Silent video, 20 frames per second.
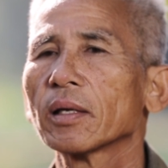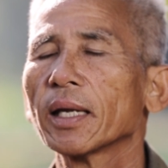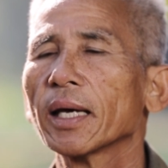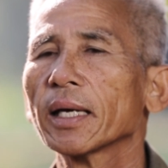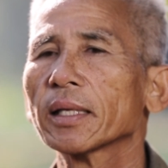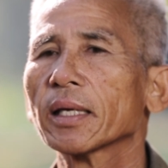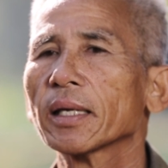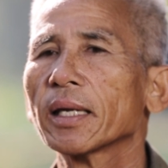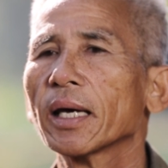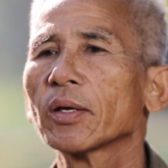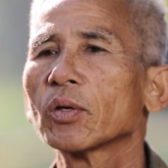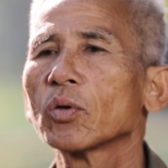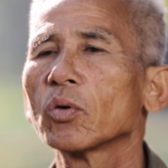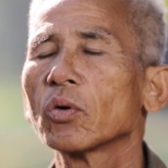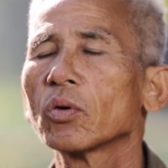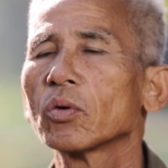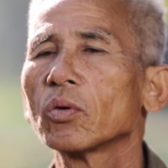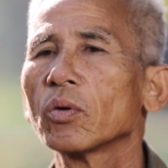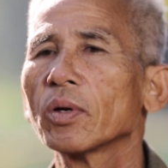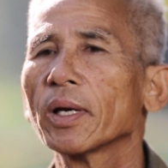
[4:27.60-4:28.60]
และจะได้อ
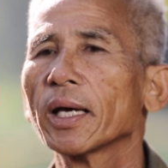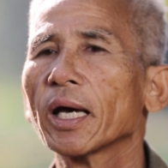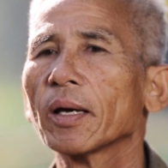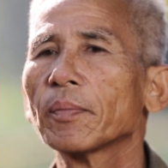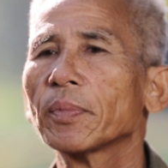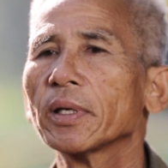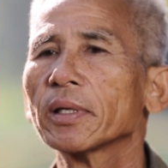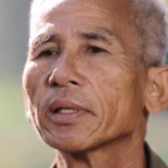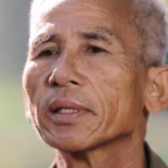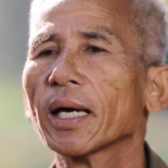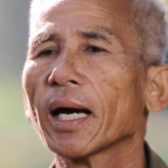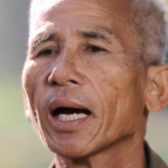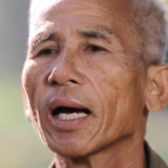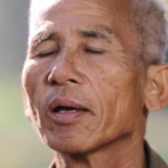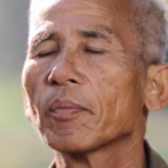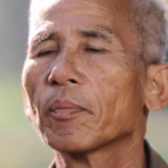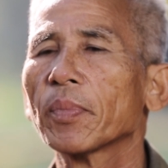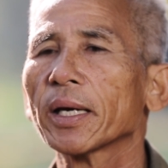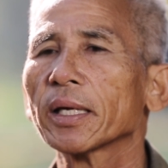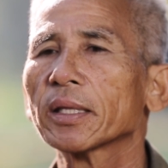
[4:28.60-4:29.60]
ยู่ดูแลพี่ชาย
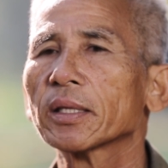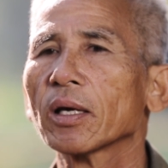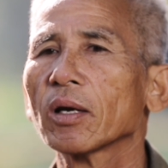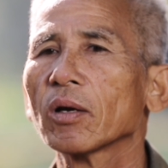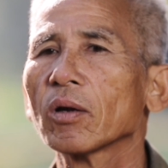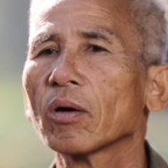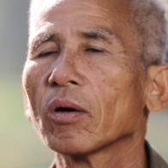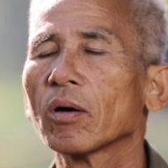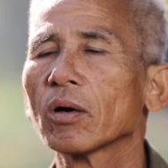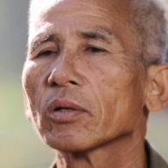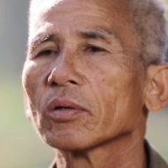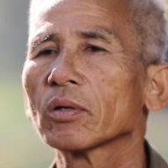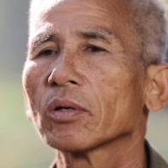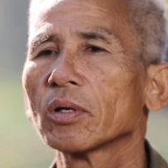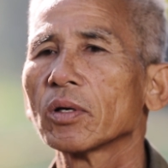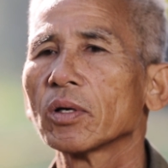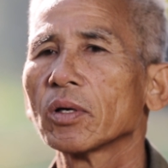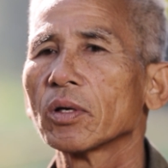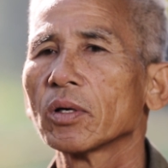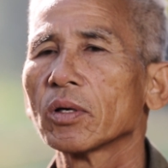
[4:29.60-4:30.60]
ไปตลอด
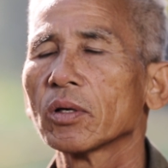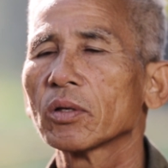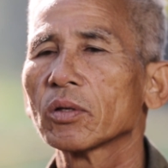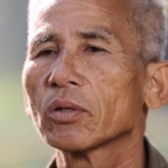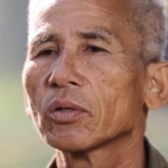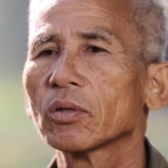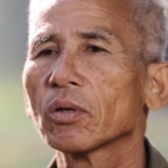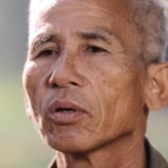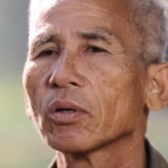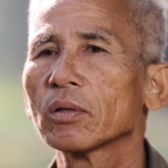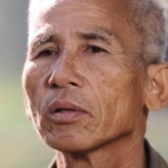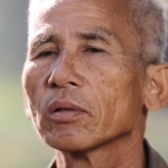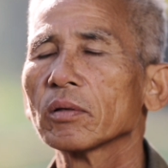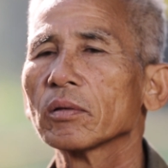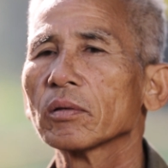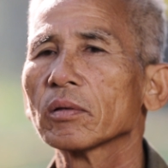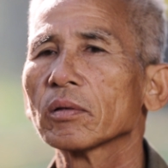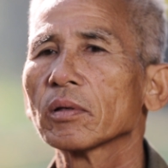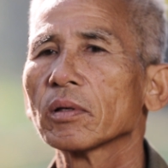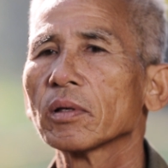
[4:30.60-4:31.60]
จน
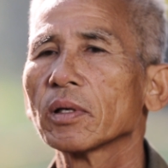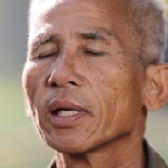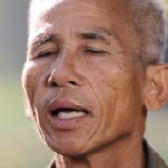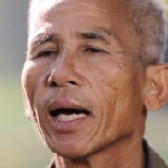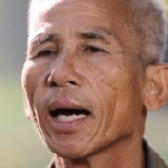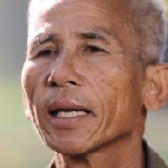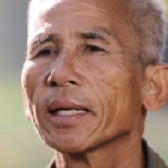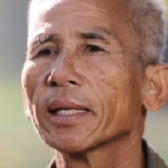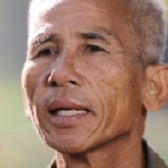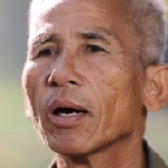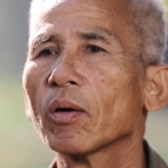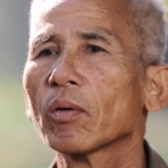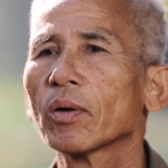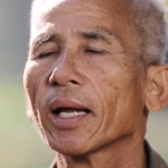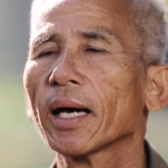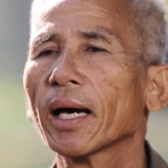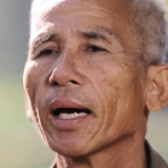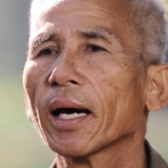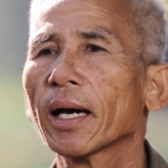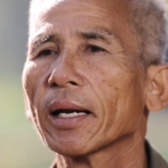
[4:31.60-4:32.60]
นานเท่า
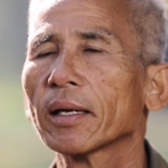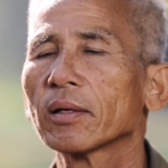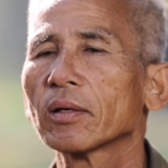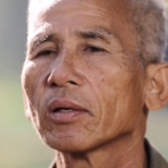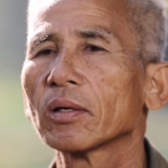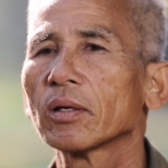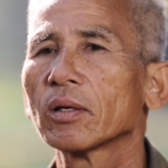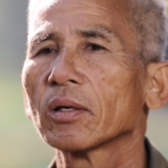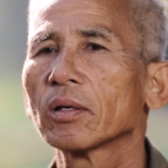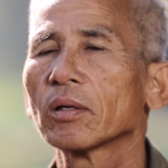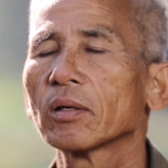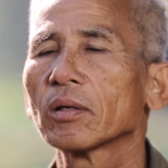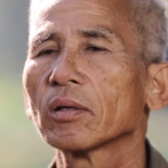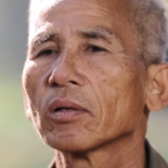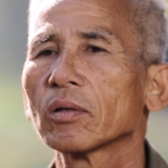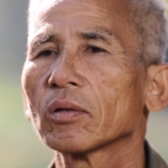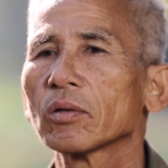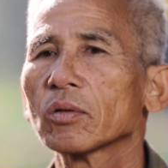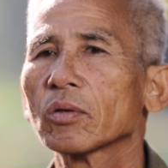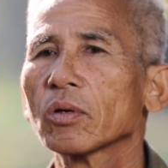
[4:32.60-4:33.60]
นาน
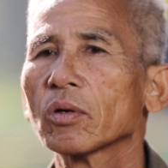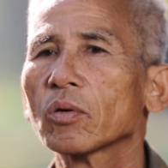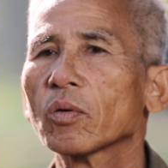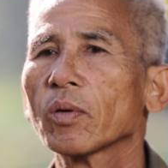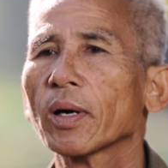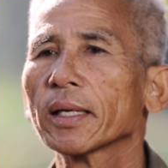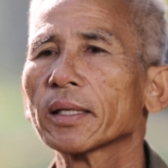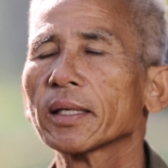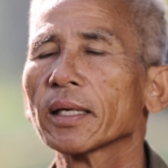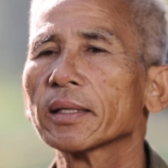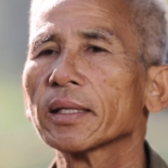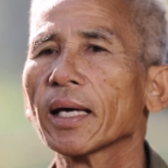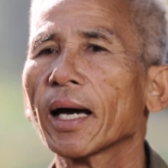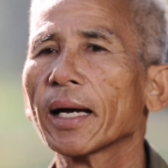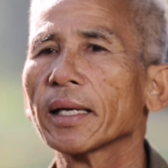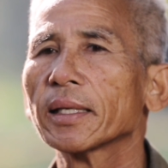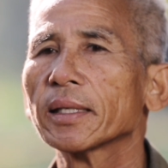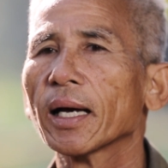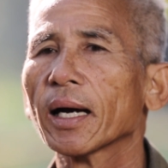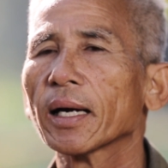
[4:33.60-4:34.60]
จนกว่าจะตา
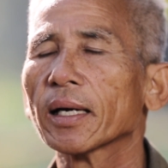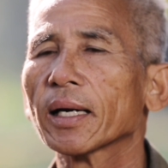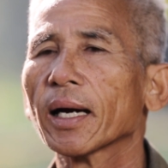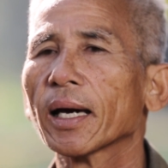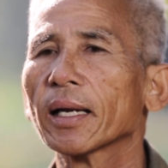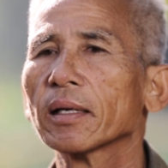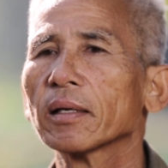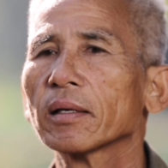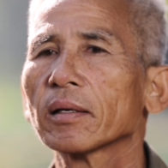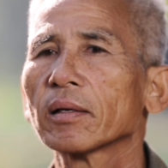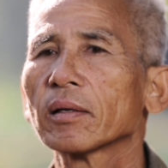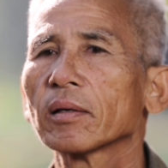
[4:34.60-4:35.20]
ยจากกัน